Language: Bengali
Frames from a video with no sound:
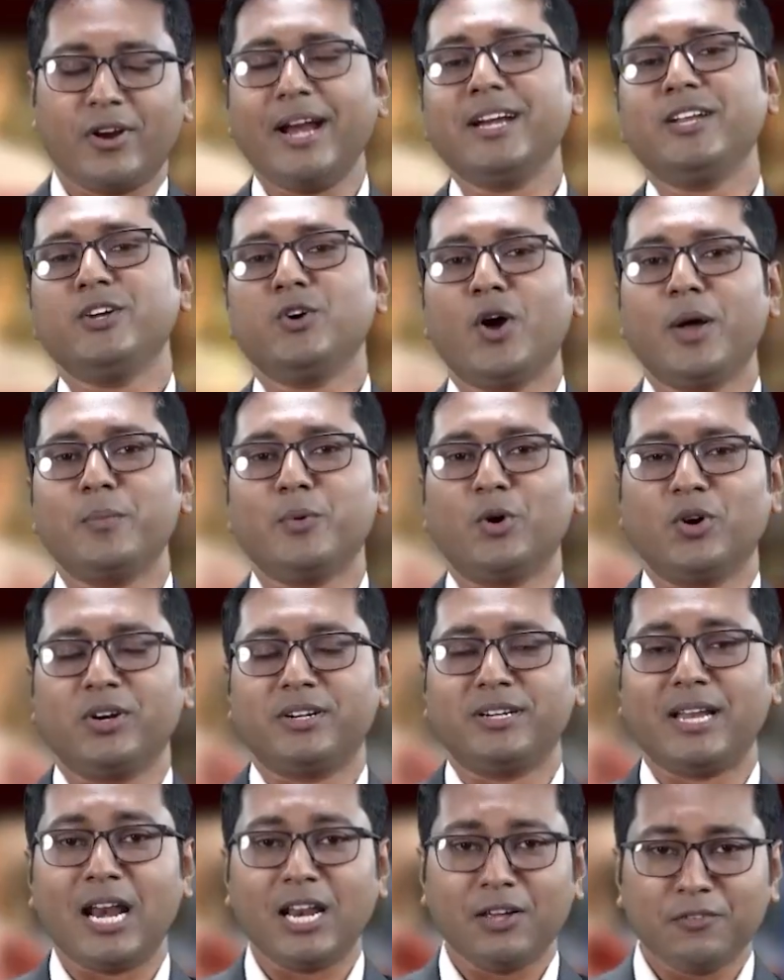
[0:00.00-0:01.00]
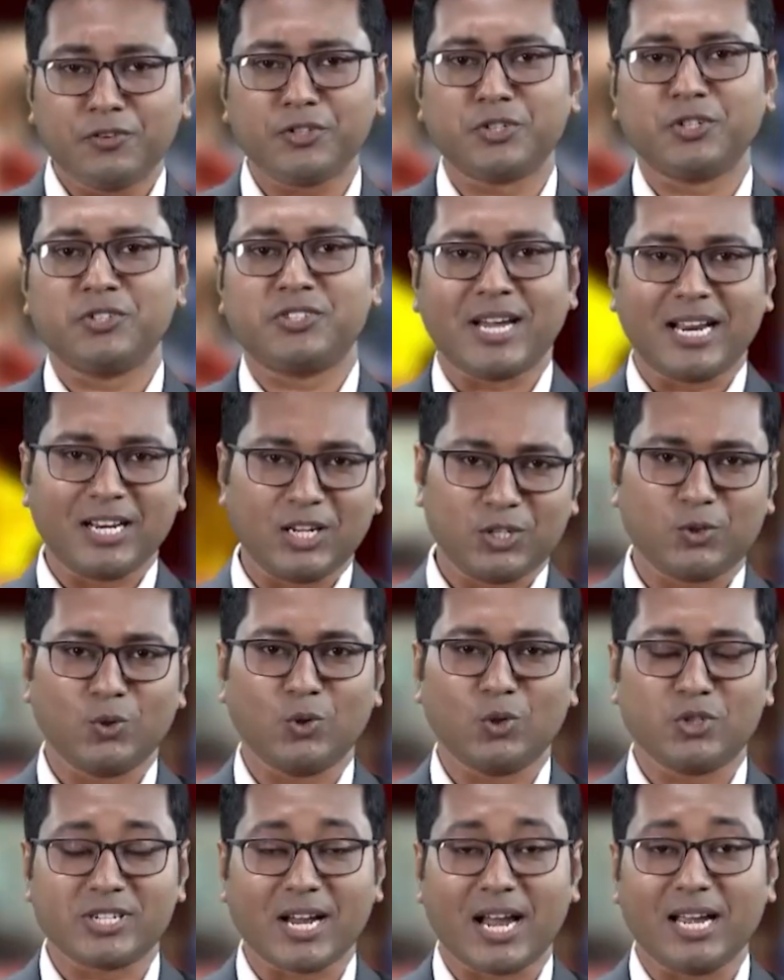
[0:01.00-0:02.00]
রেডিও এবং টেলিভিশন
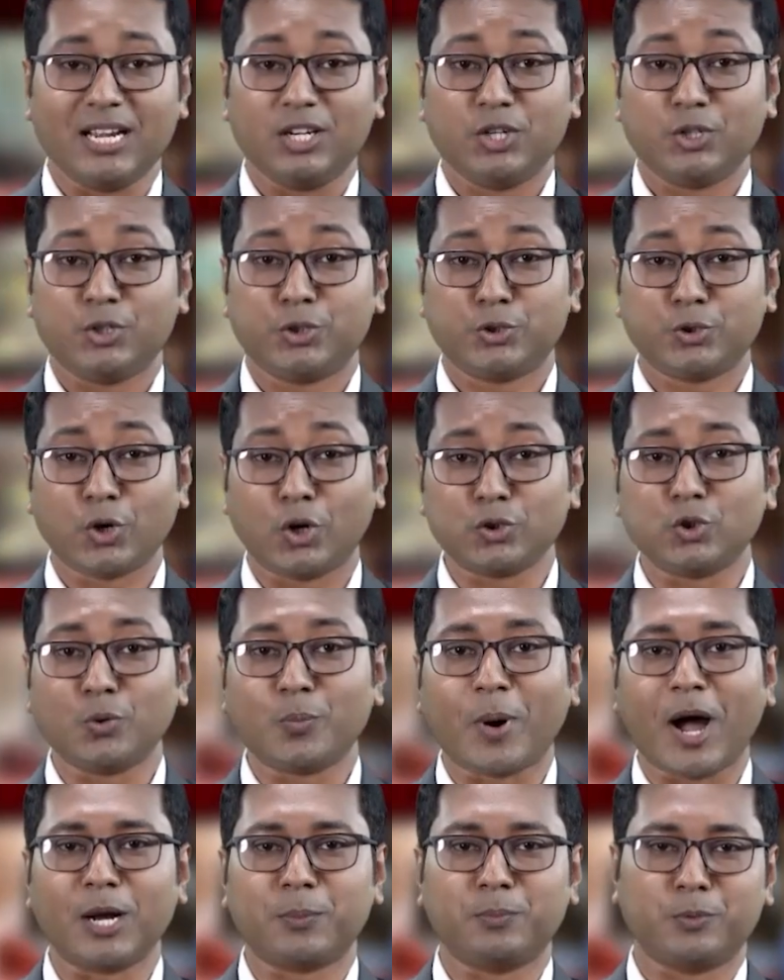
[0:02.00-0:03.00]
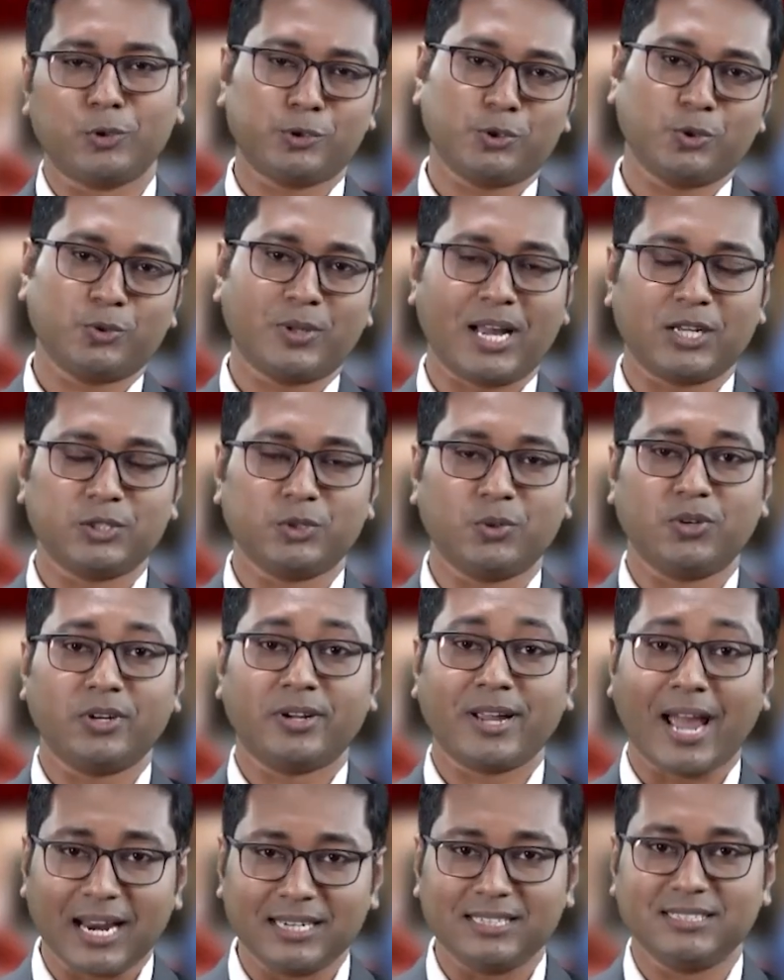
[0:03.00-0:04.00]
চ্যানেলগুলো চায় শতভাগ প্রস্তুত একজন
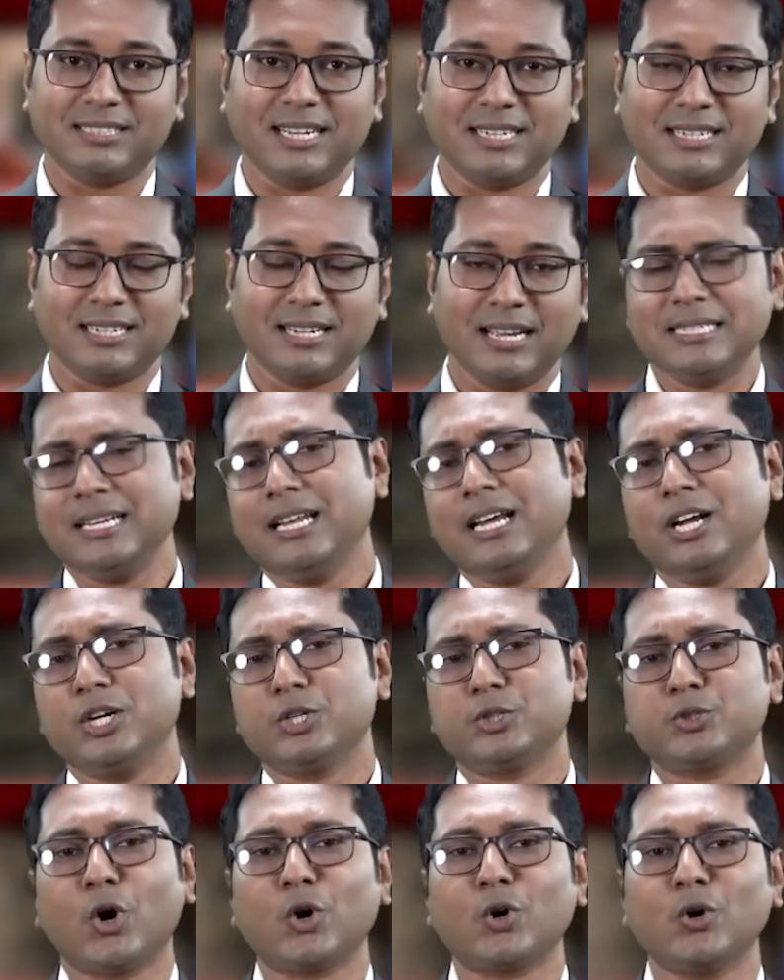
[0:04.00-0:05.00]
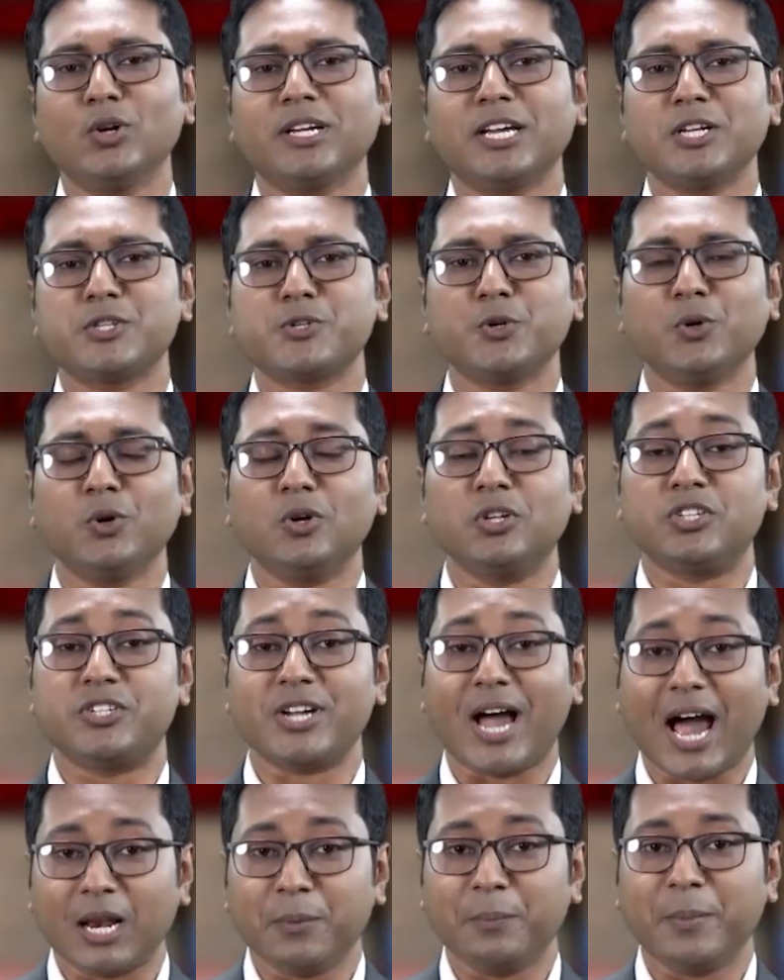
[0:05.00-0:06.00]
ক্যান্ডিডেট যিনি সকল কিছু
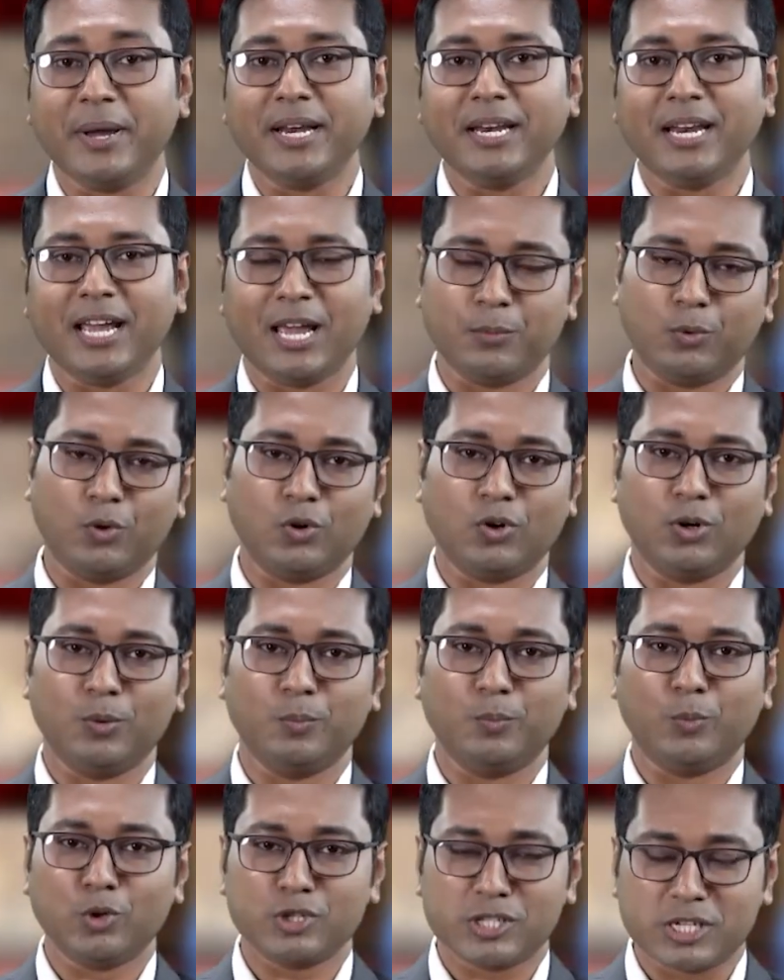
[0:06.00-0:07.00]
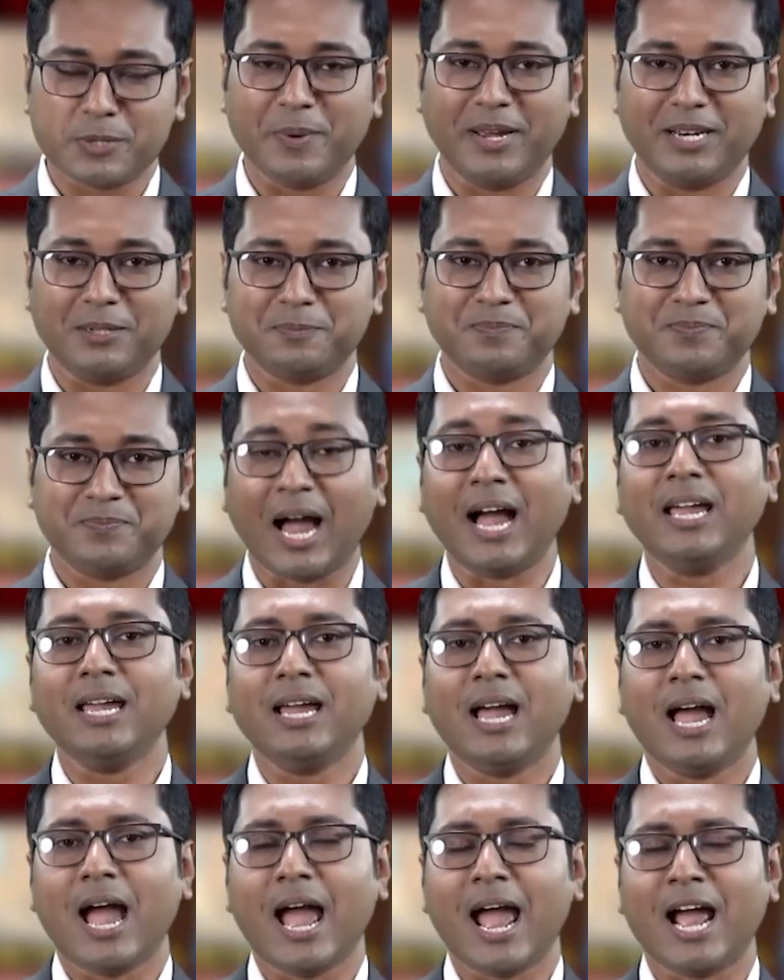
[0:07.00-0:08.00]
জানবেন এবং বুঝবেন তাই
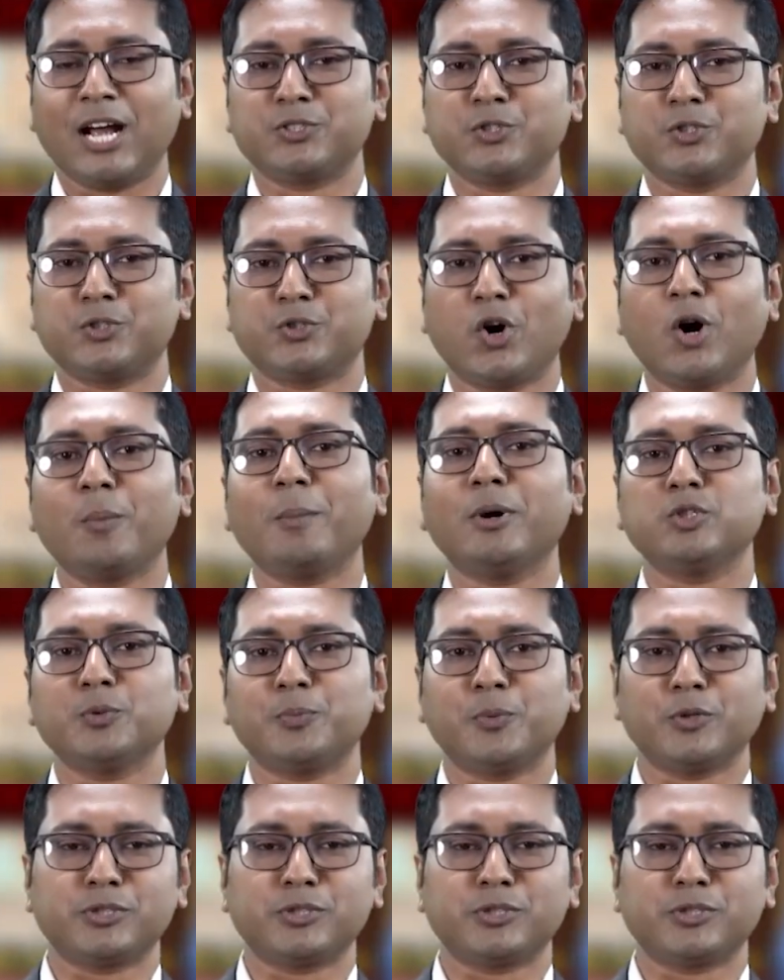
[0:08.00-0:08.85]
একজন সংবাদ